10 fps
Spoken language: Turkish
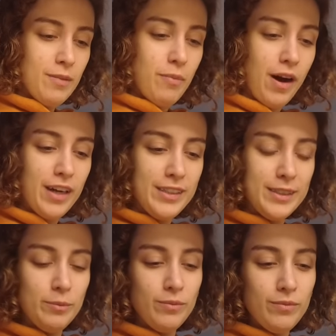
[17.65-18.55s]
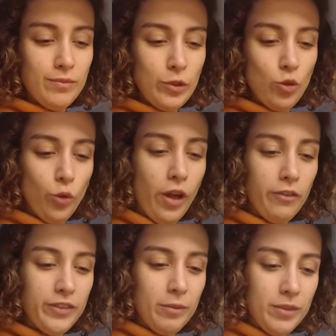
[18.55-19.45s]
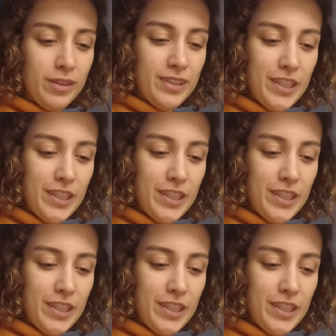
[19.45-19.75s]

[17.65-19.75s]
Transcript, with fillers: Bari dedim son haftamı